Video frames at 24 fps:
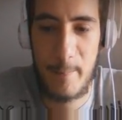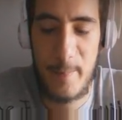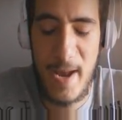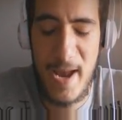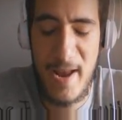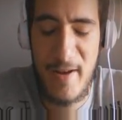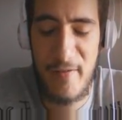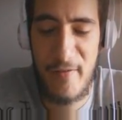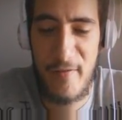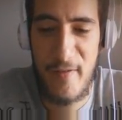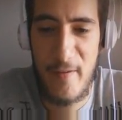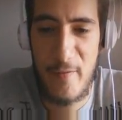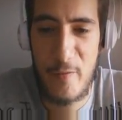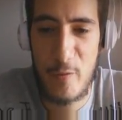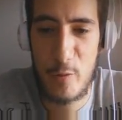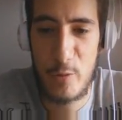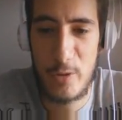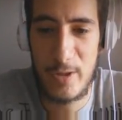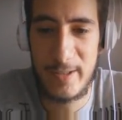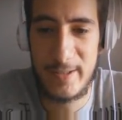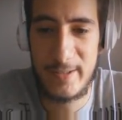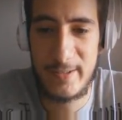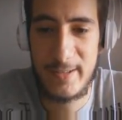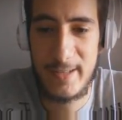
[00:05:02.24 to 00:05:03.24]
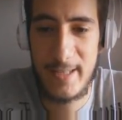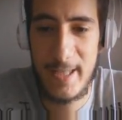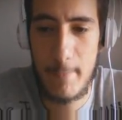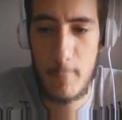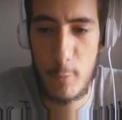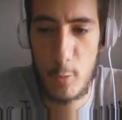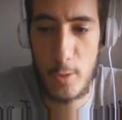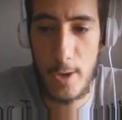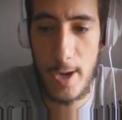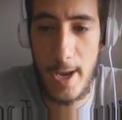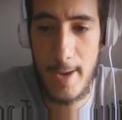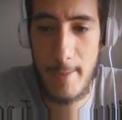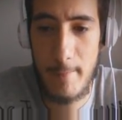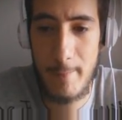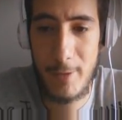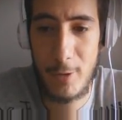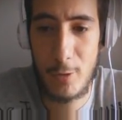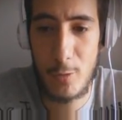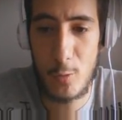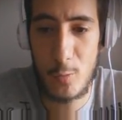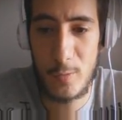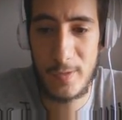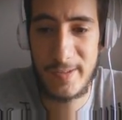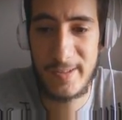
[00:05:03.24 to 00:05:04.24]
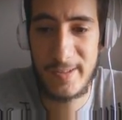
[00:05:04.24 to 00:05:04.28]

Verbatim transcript: per favore stiamo calmi con